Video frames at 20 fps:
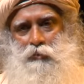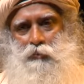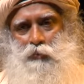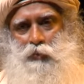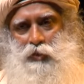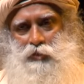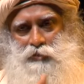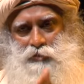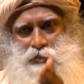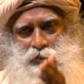
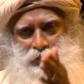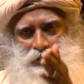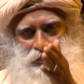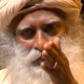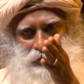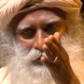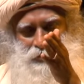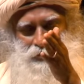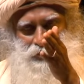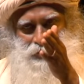इनर
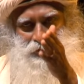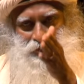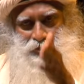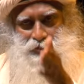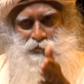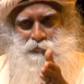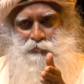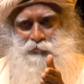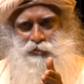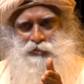इंजीनियरिंग का
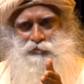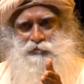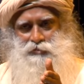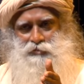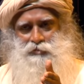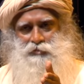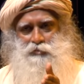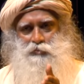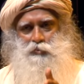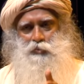
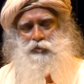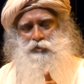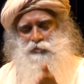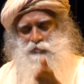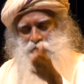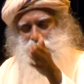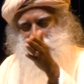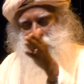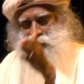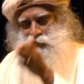योग का
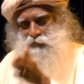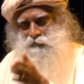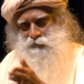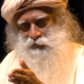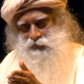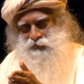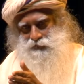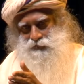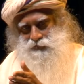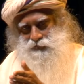बस
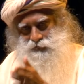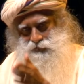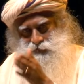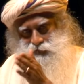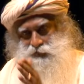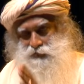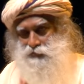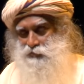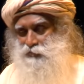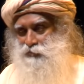यही अर्थ
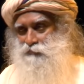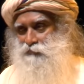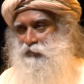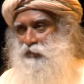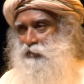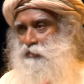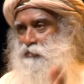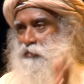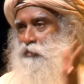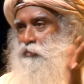है जब
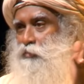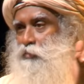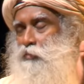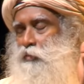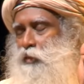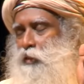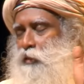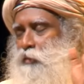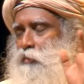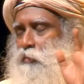मैं योग
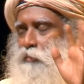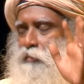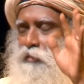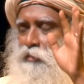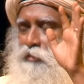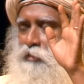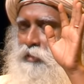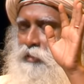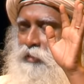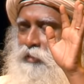कहता हूं
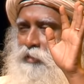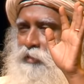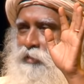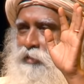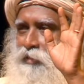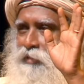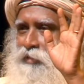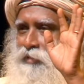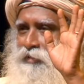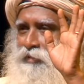
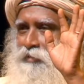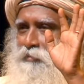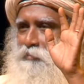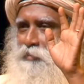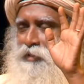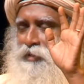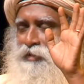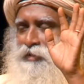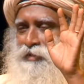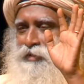
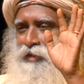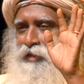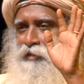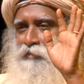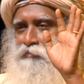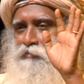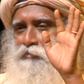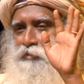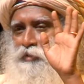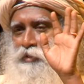कैलिफोर्निया में
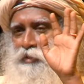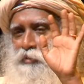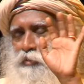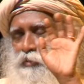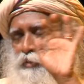रहने की वजह